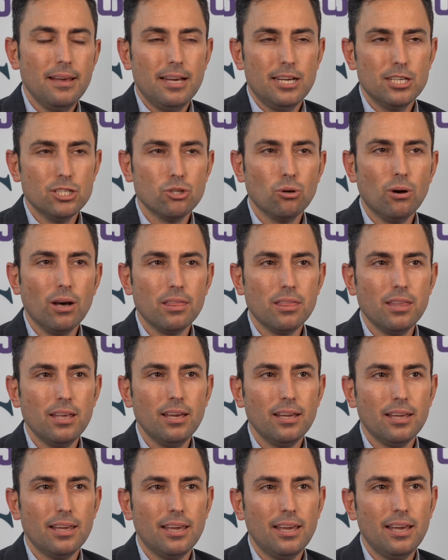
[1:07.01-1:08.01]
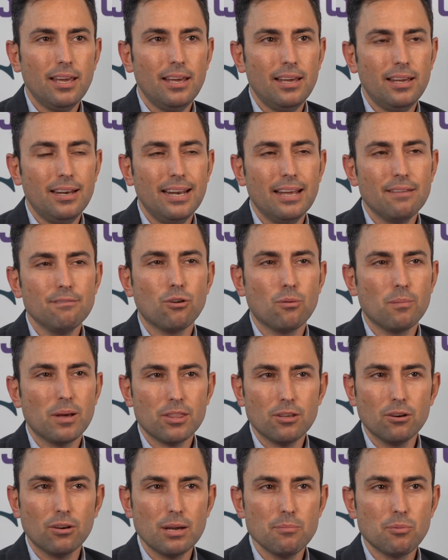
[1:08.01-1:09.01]
Esto hace que la
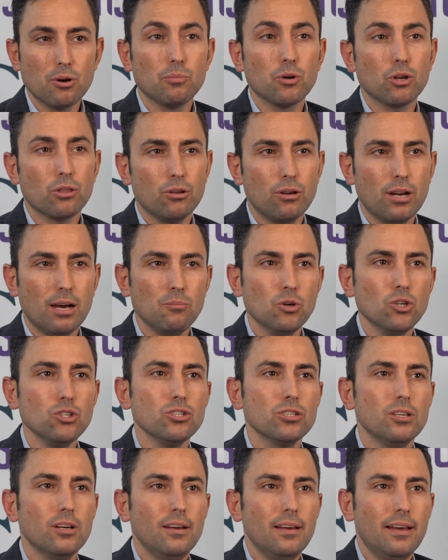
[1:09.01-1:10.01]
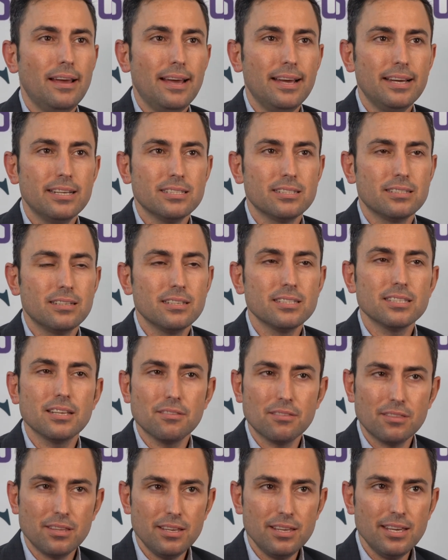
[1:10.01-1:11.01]
información que proporcionamos es
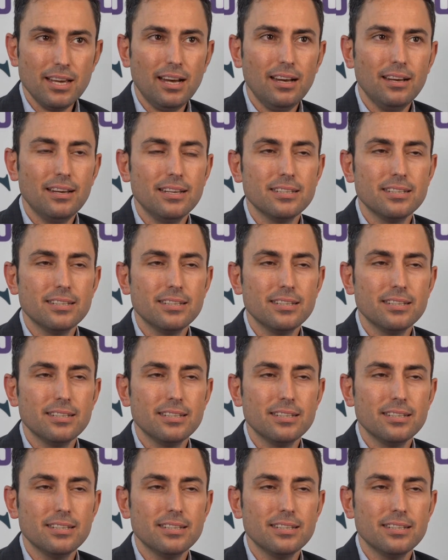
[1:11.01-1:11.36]
sencilla,